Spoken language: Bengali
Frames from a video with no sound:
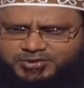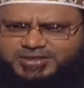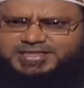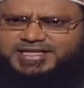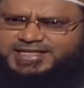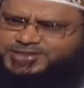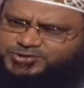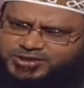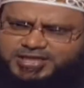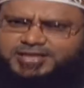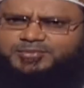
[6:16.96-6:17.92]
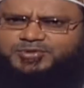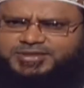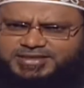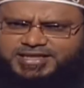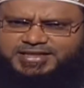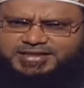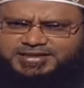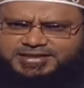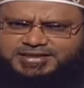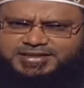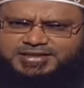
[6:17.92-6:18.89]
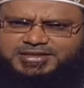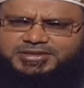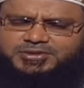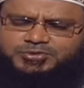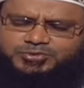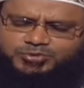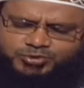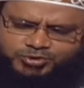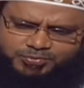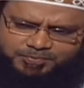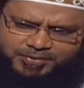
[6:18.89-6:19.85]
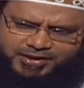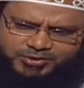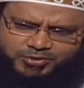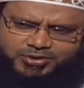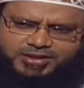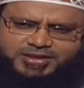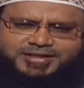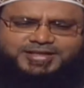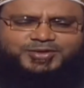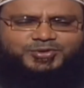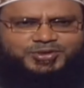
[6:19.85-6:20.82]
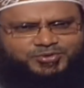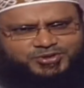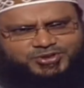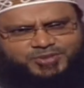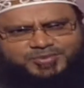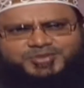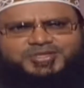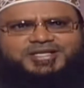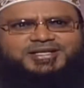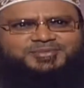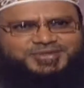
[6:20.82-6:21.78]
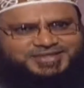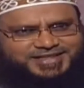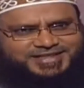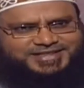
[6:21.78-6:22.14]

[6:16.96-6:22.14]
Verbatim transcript: কারণে যা কিছু হারাম হয়ে যায় দুধ পান করানোর কারণে ওই সব কিছু হারাম হয়ে